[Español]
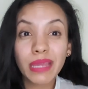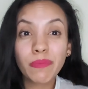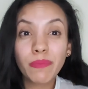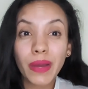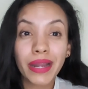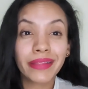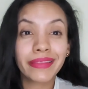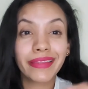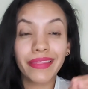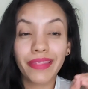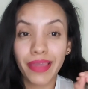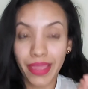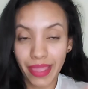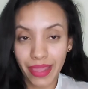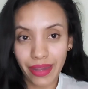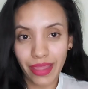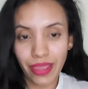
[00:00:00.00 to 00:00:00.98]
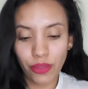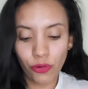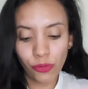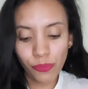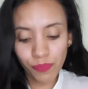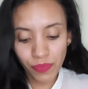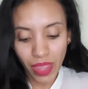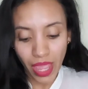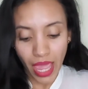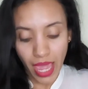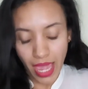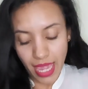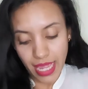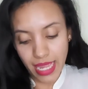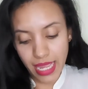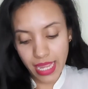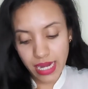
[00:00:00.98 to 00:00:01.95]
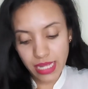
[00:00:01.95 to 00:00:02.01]
y parte de enero.
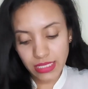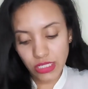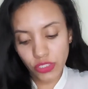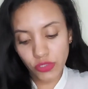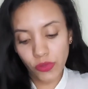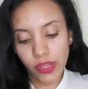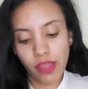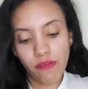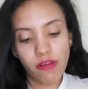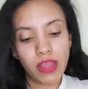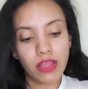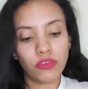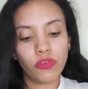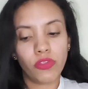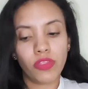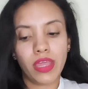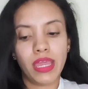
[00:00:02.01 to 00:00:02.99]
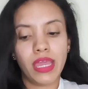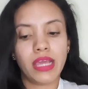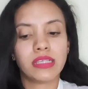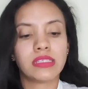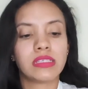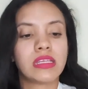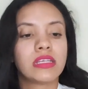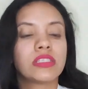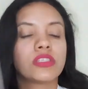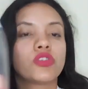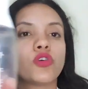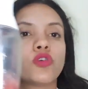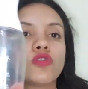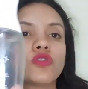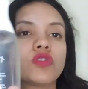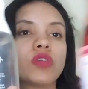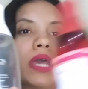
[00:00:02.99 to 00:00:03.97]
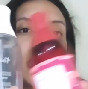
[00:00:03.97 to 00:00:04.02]
Y les estoy hablando de estas
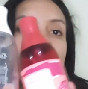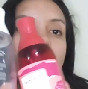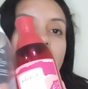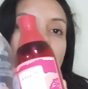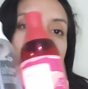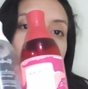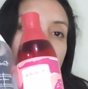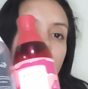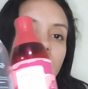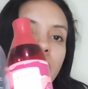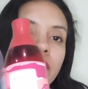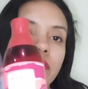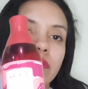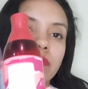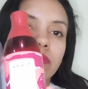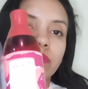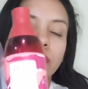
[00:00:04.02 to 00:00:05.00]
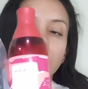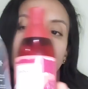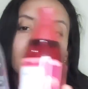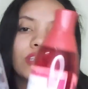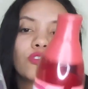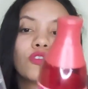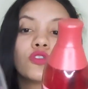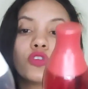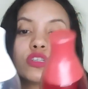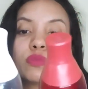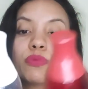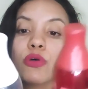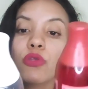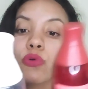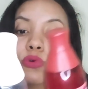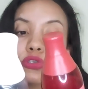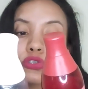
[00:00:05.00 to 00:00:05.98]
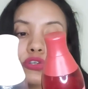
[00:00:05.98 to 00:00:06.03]
dos. Em, de estos dos
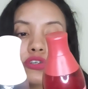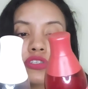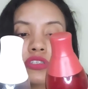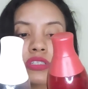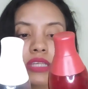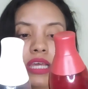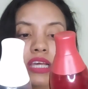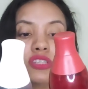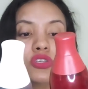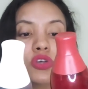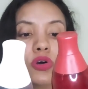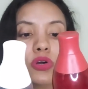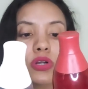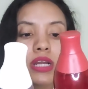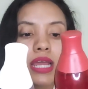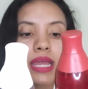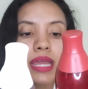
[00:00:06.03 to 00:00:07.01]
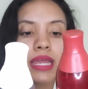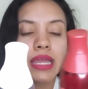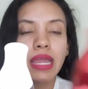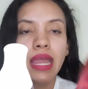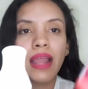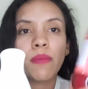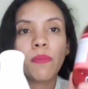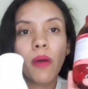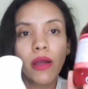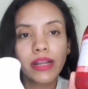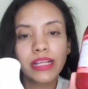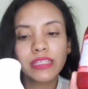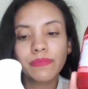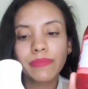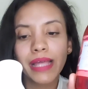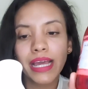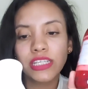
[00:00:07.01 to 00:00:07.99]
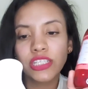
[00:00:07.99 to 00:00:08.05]
productos que son eh, el Body
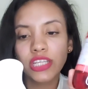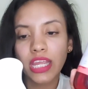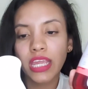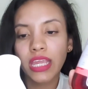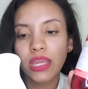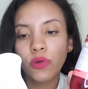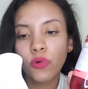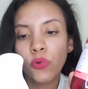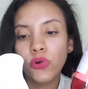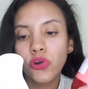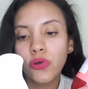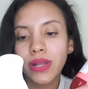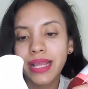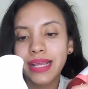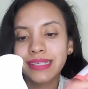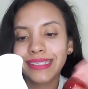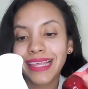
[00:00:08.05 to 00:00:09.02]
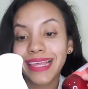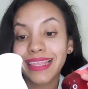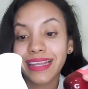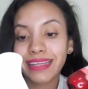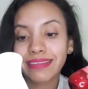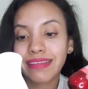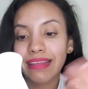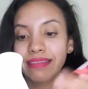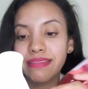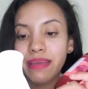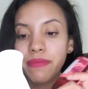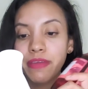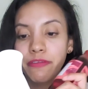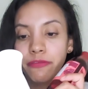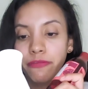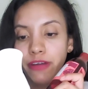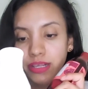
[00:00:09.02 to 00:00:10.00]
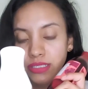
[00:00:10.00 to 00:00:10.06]
Splash y uno que es hidratante
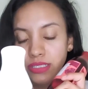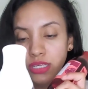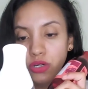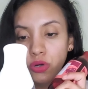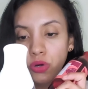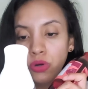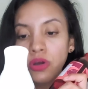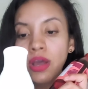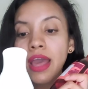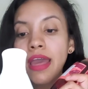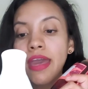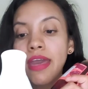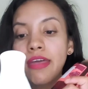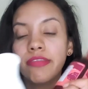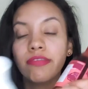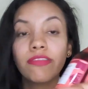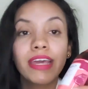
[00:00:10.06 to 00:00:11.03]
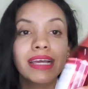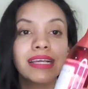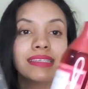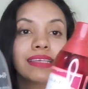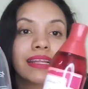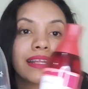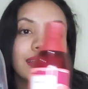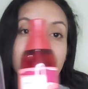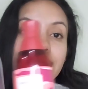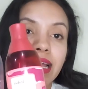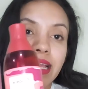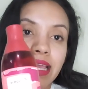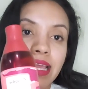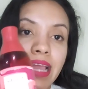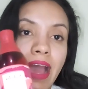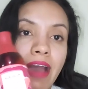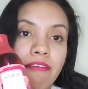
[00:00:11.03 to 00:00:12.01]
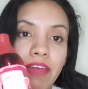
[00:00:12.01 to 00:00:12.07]
bifásico de cereza
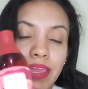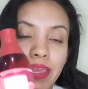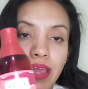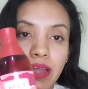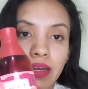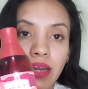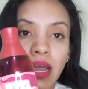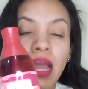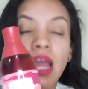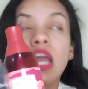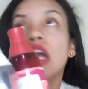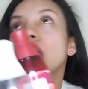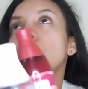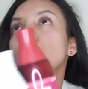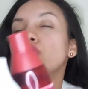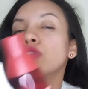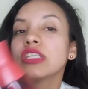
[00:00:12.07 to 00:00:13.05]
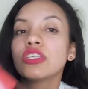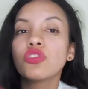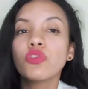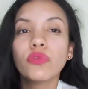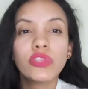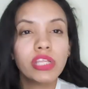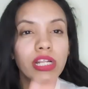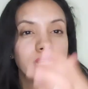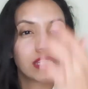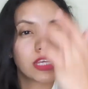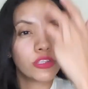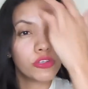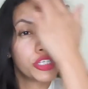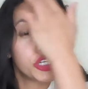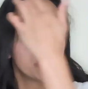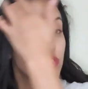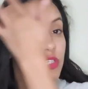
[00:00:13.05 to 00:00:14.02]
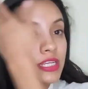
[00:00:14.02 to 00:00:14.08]
y avellana. Los estuve utilizando,
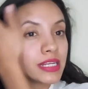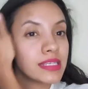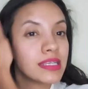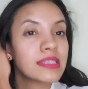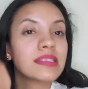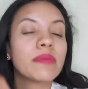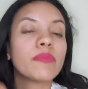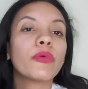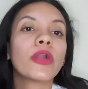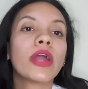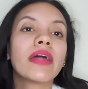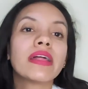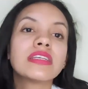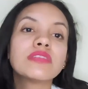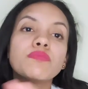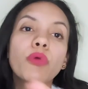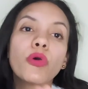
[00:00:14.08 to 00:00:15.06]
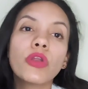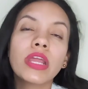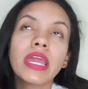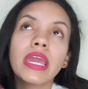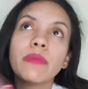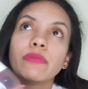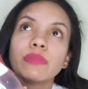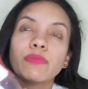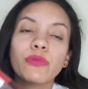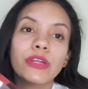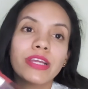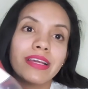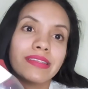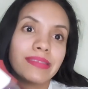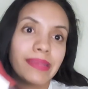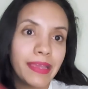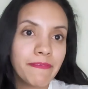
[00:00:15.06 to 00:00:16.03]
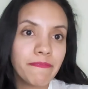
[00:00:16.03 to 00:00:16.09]
chicos, en esas temporadas. ¿Por qué? Pues
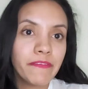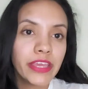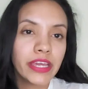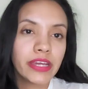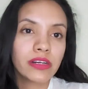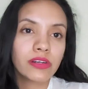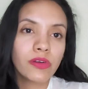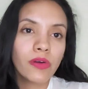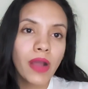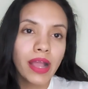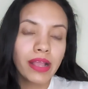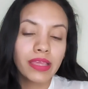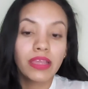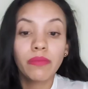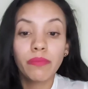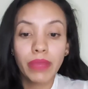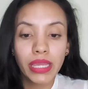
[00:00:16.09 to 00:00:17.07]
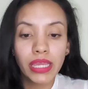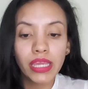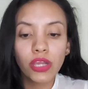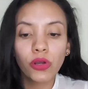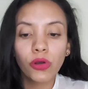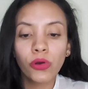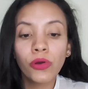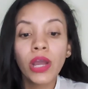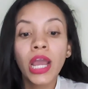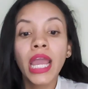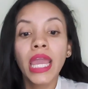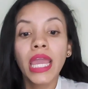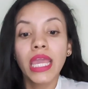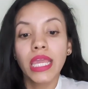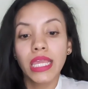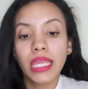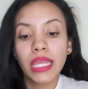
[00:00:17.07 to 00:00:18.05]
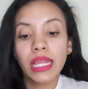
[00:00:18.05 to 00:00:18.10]
porque es invierno aquí en México
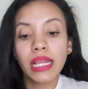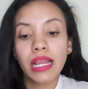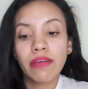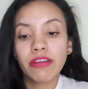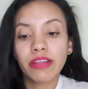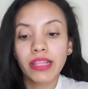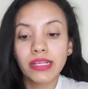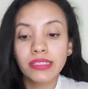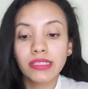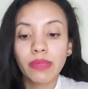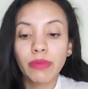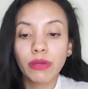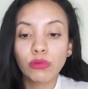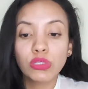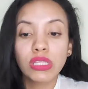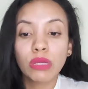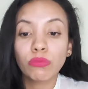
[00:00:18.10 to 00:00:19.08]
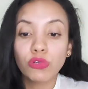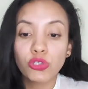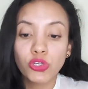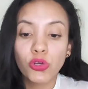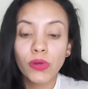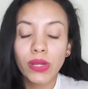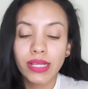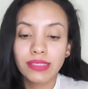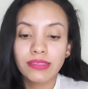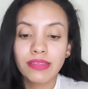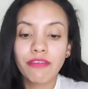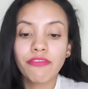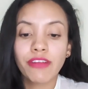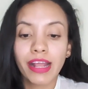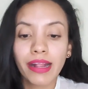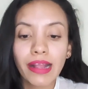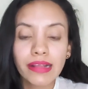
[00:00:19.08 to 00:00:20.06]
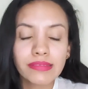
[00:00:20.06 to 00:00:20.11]
y la verdad es que me gusta mucho esta
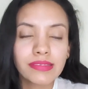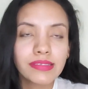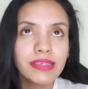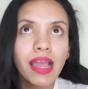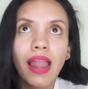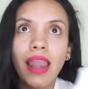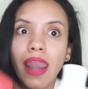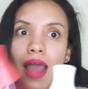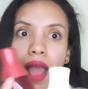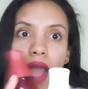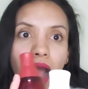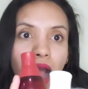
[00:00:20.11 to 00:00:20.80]
fragancia, la